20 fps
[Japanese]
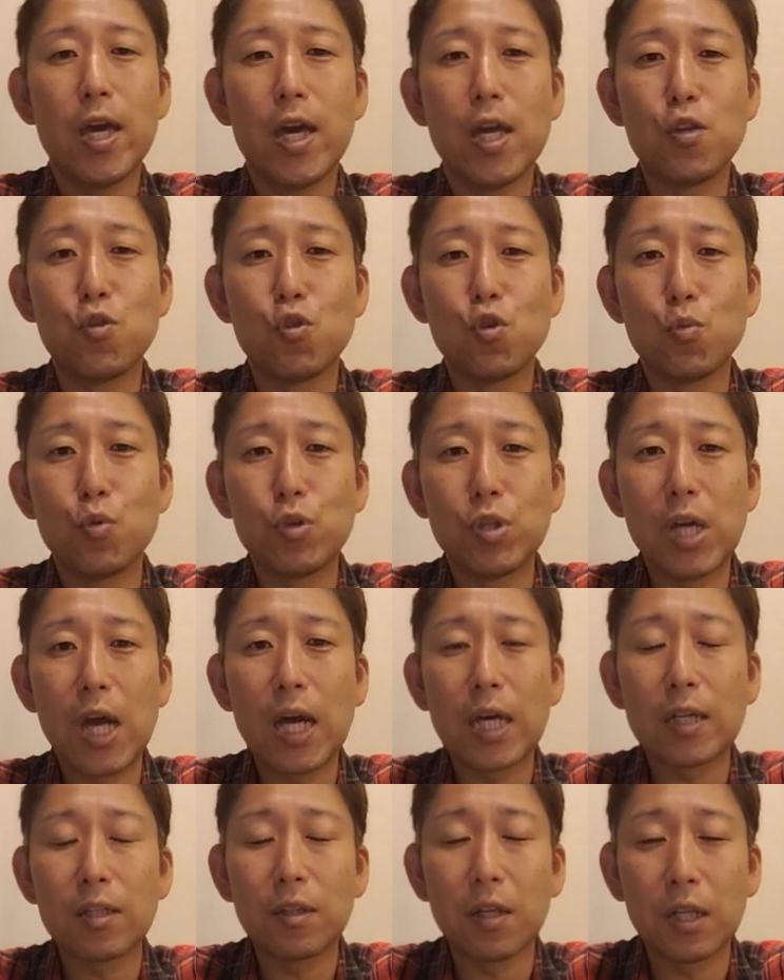えー、十分に
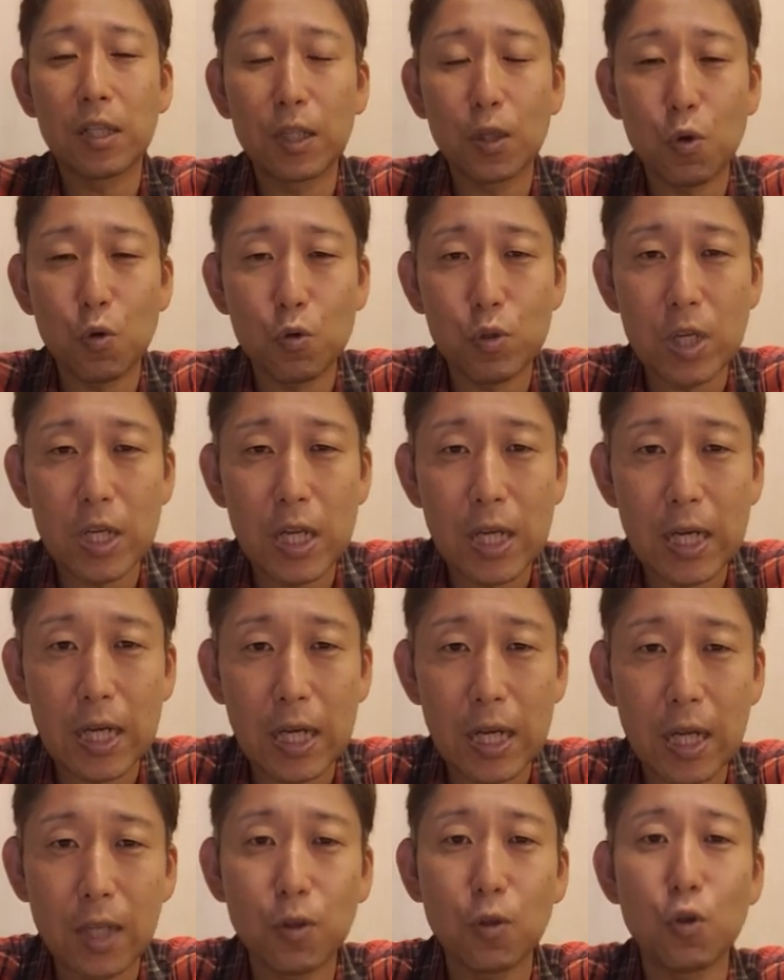発揮された曲じゃない
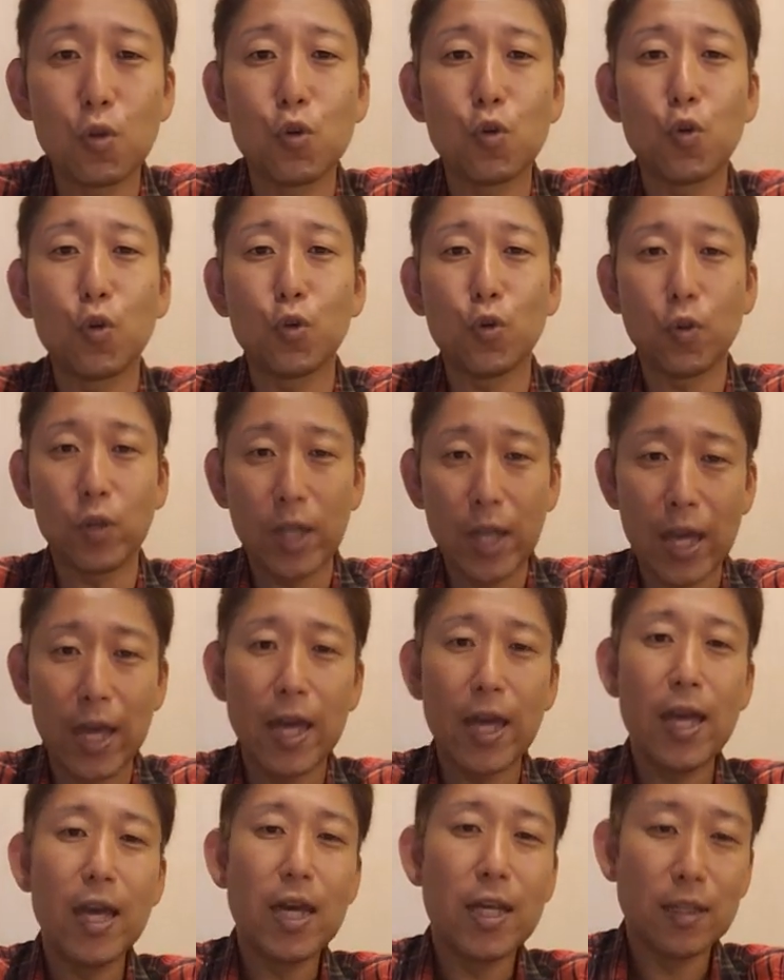かなということ
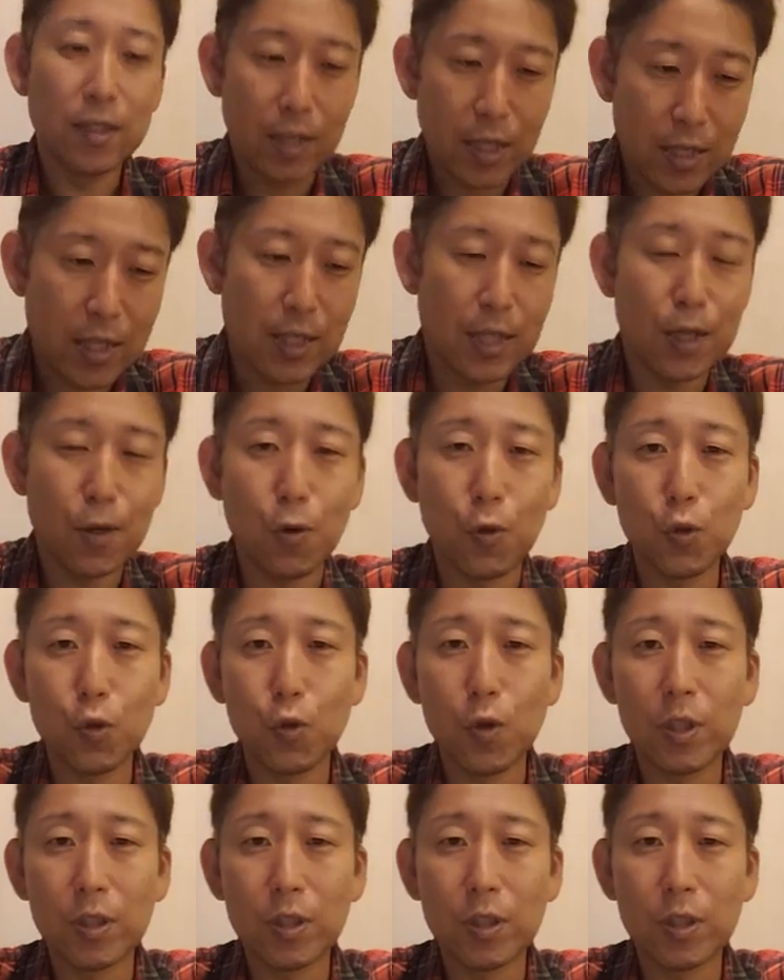で是非今